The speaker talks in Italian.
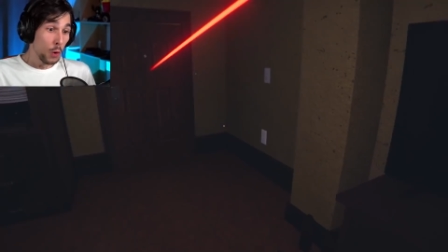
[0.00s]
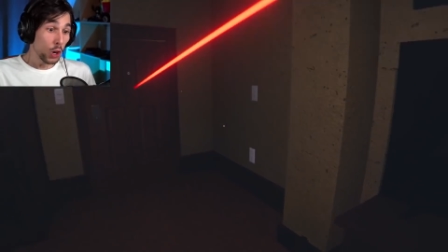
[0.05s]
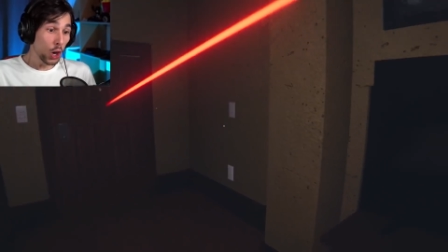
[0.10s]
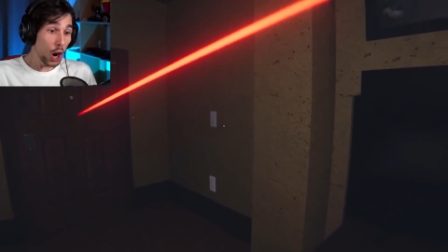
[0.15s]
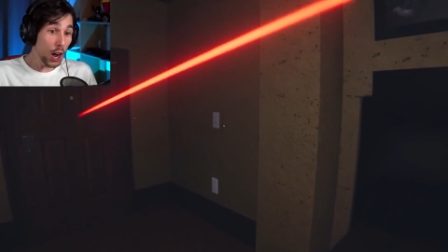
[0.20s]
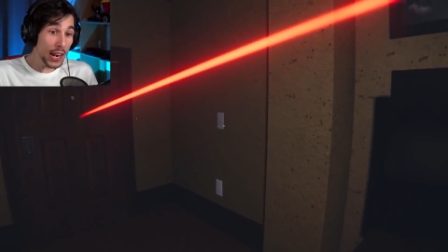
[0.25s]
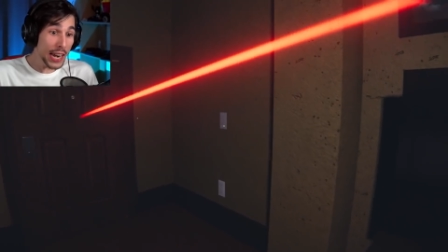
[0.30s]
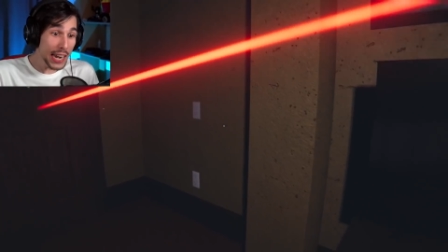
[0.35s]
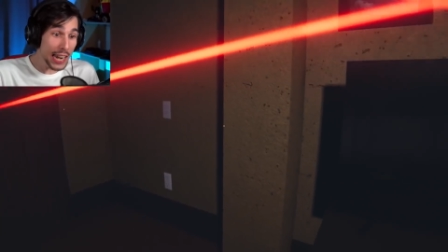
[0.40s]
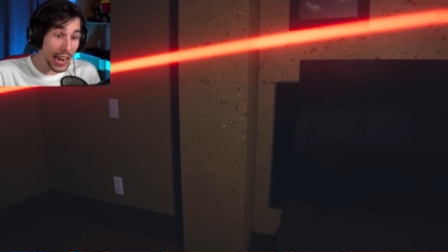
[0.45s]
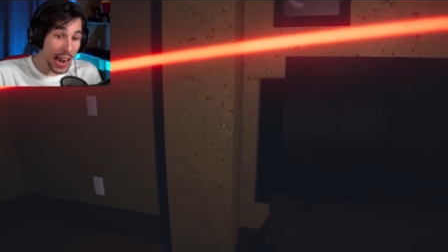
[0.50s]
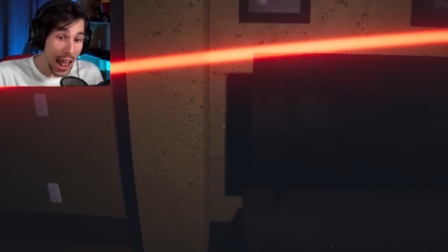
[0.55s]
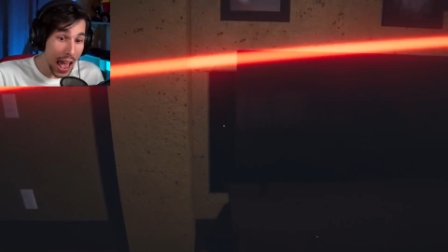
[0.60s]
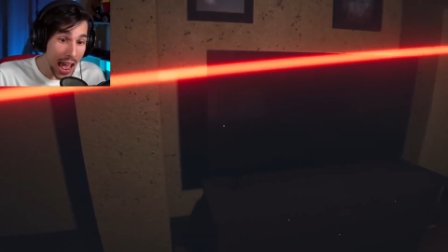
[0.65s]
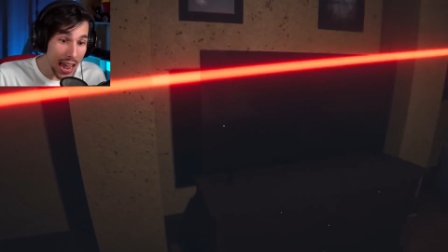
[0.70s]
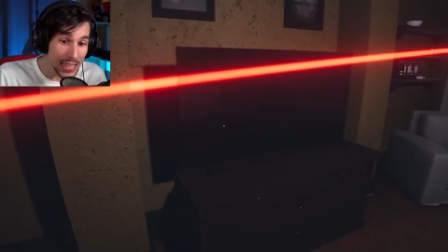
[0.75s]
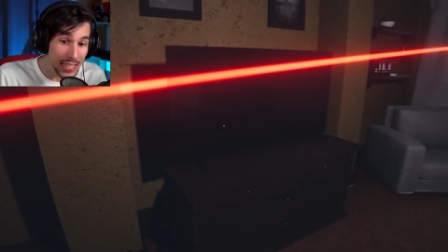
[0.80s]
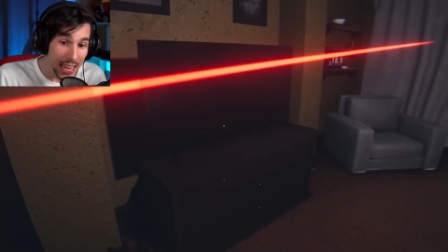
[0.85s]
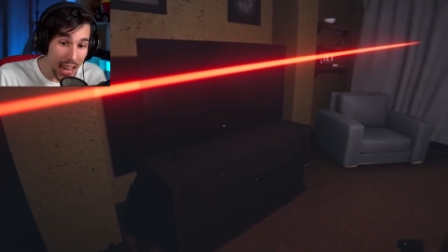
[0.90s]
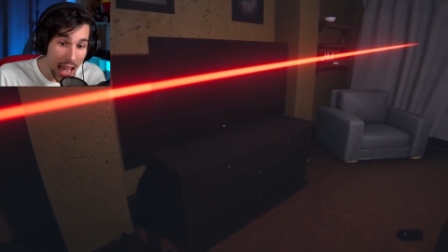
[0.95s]
Con il
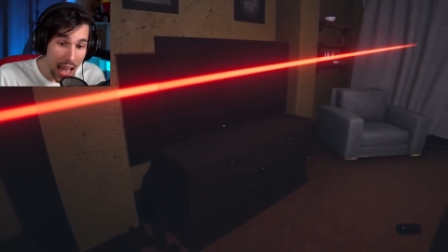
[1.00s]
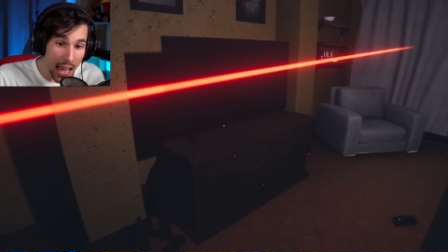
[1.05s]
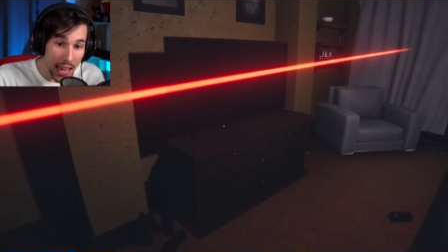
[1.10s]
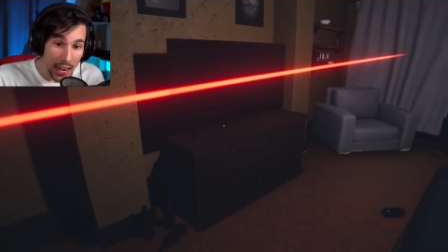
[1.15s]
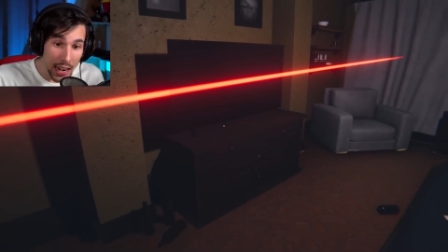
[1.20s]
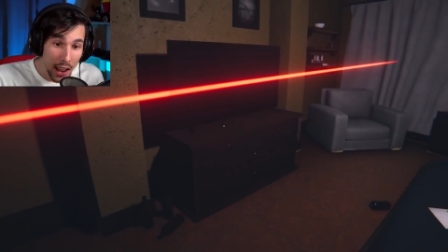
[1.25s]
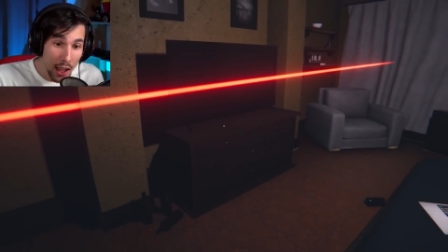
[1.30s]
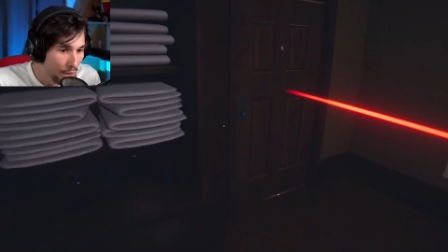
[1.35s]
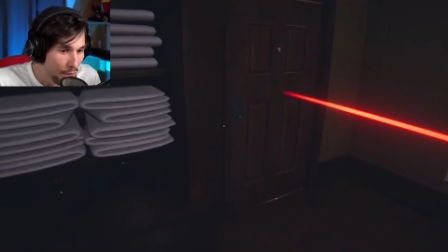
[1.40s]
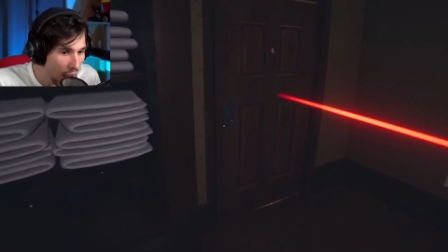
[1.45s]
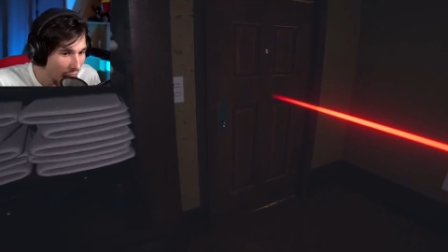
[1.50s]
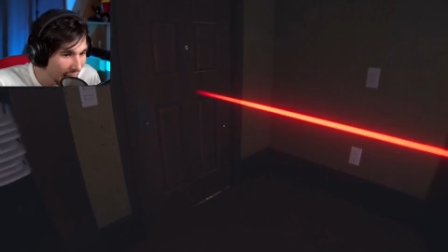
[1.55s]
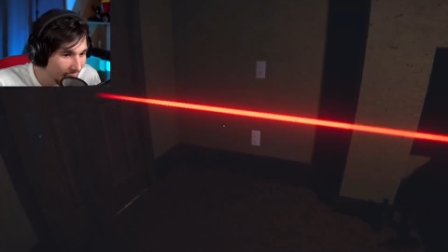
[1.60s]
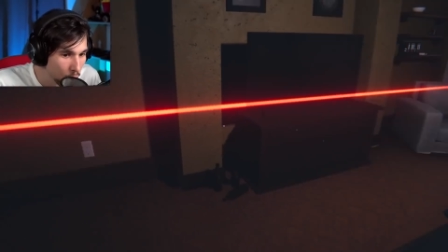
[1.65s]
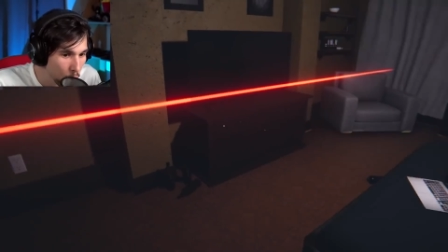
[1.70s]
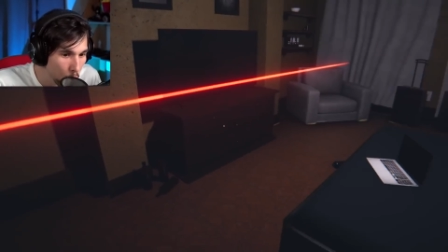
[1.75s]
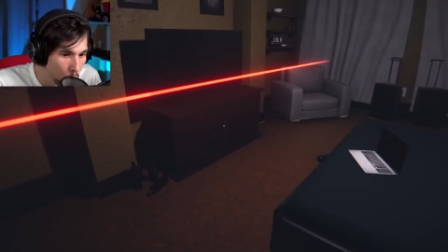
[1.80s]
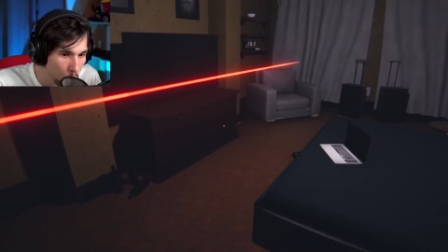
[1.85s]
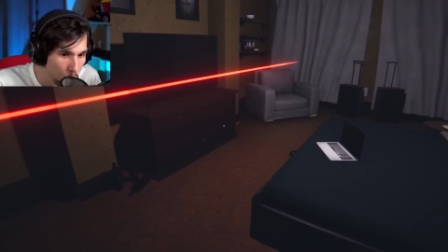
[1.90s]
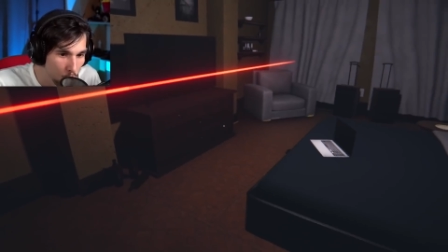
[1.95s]
laser!
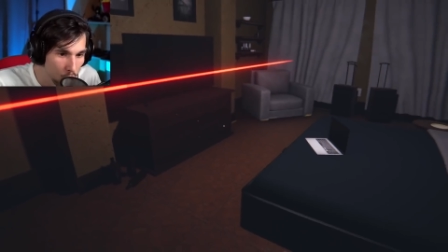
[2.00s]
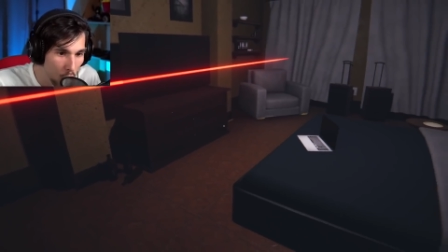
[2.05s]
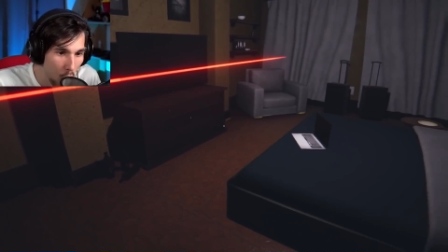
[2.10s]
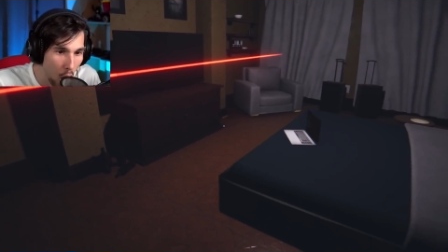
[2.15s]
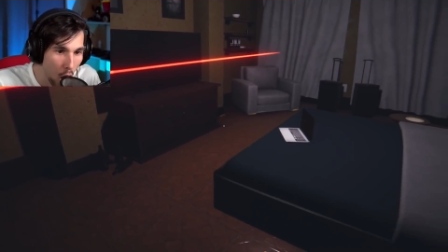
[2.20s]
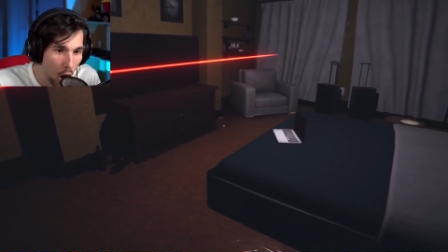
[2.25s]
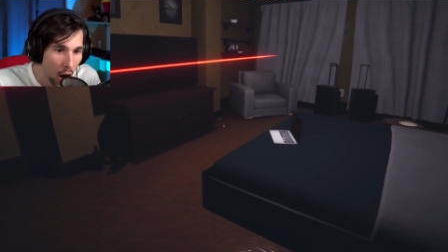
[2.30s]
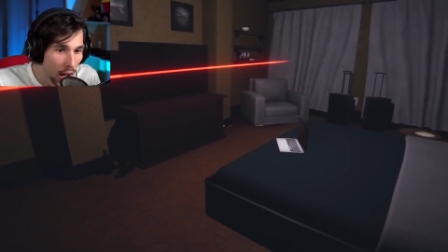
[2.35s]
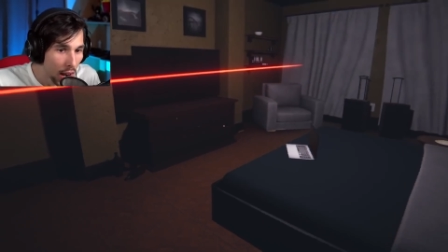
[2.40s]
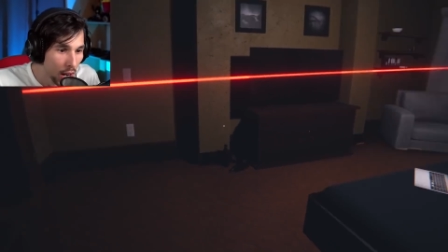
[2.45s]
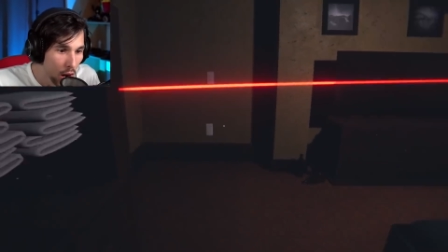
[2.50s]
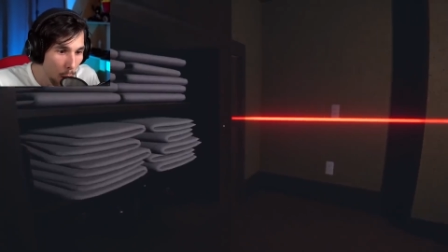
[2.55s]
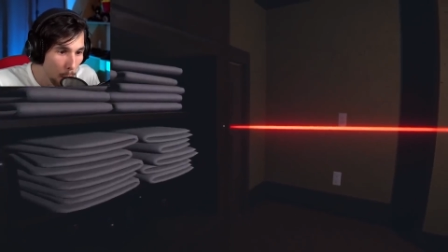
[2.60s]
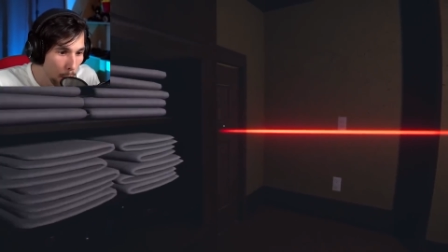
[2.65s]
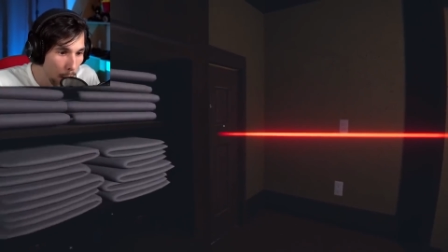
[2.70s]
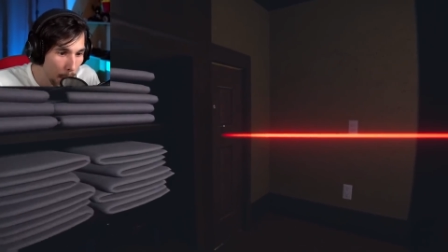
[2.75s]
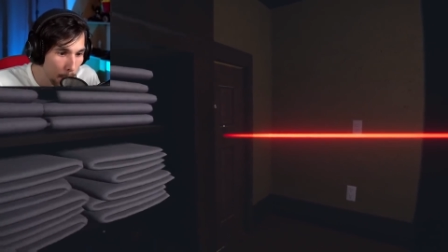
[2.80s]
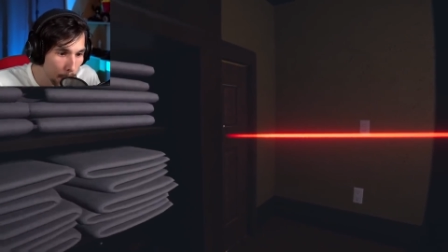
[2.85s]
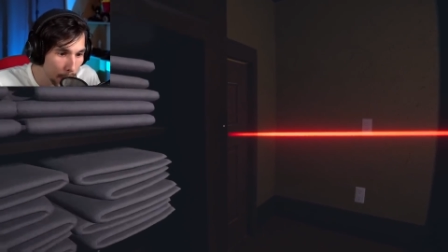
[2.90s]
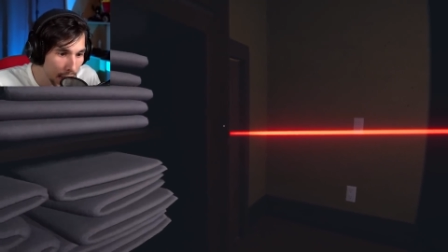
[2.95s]
Fetuso! Non
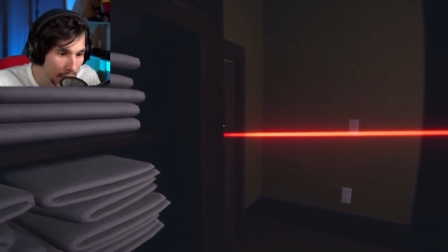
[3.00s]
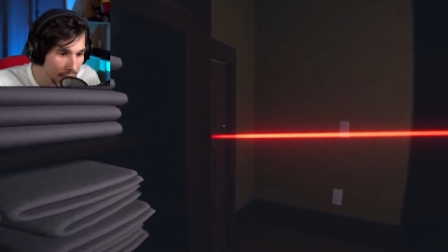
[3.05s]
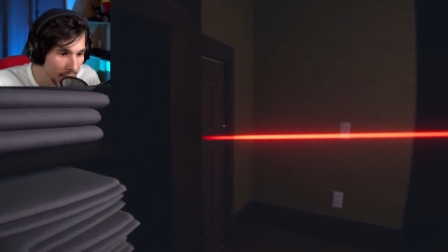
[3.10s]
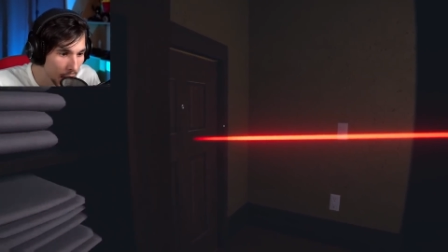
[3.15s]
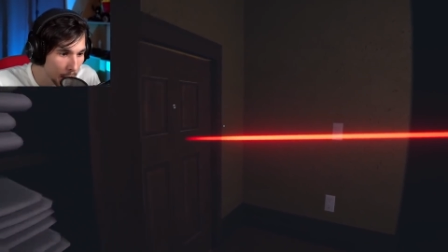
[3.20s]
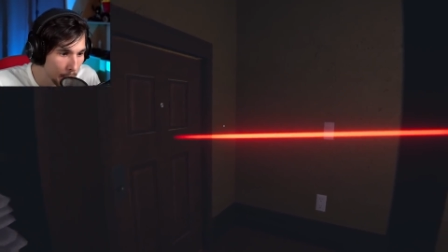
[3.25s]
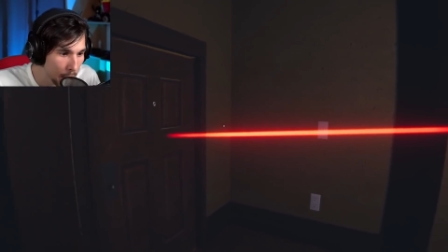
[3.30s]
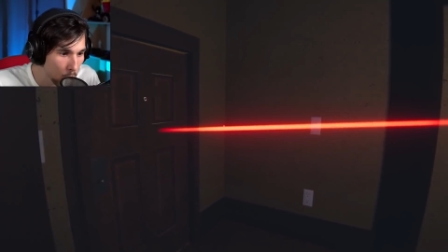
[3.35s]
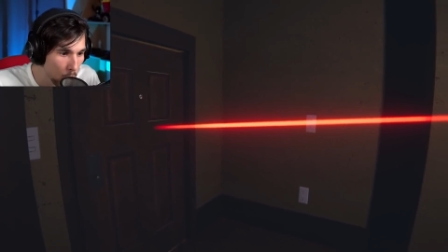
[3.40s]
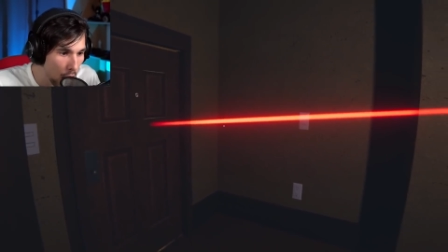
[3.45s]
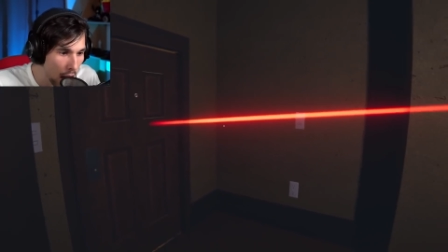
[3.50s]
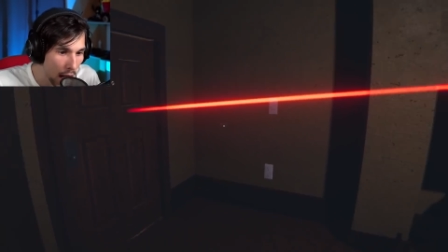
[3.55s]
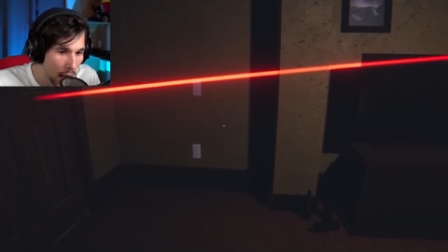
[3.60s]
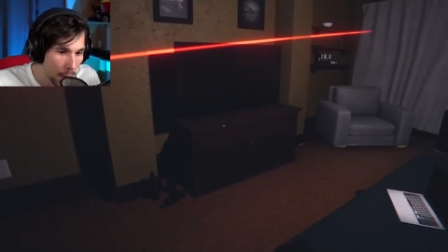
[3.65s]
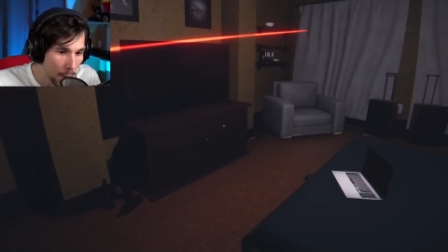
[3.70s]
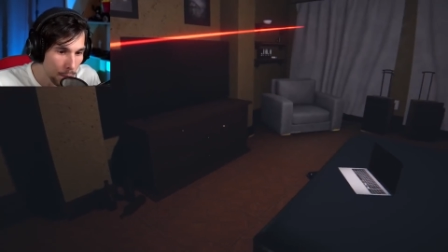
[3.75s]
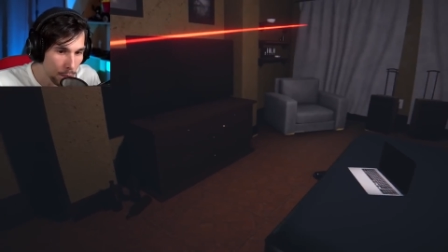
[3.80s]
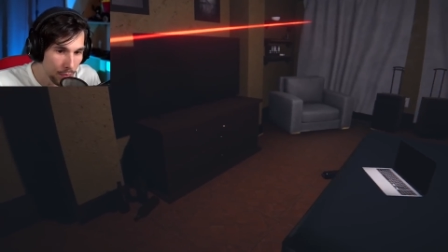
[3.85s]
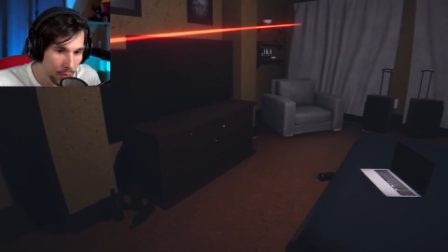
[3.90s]
puoi prendermi qua!